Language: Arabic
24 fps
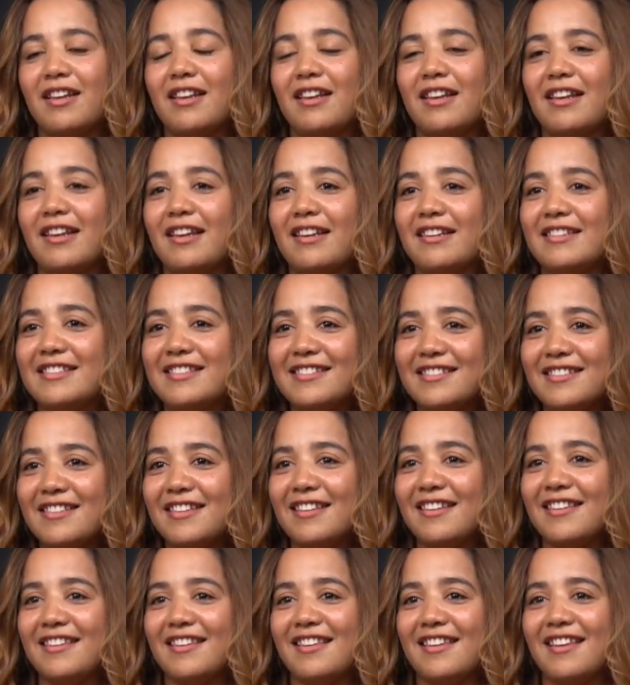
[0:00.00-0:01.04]

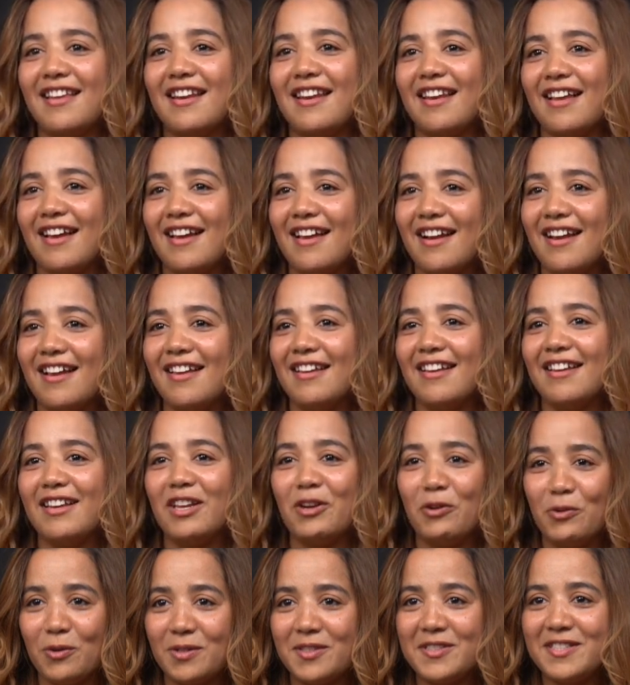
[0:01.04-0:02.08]
للسن ديال القرايه اللي
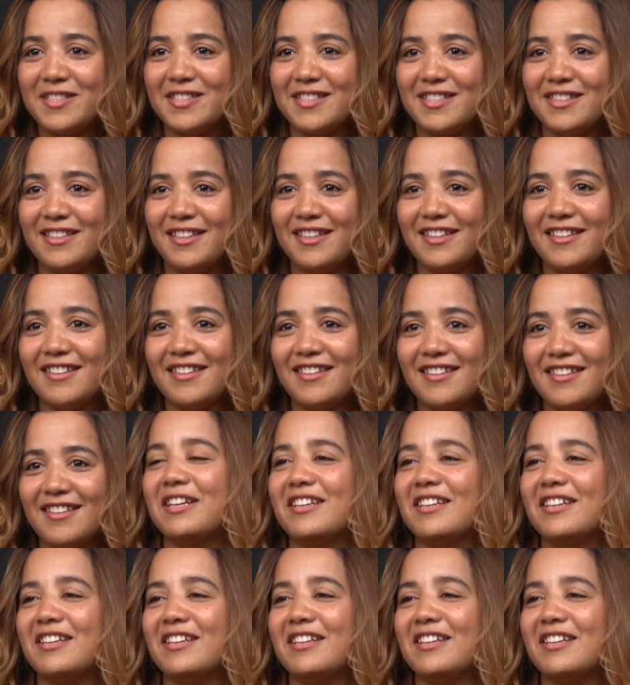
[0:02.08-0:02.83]
هو ست سنين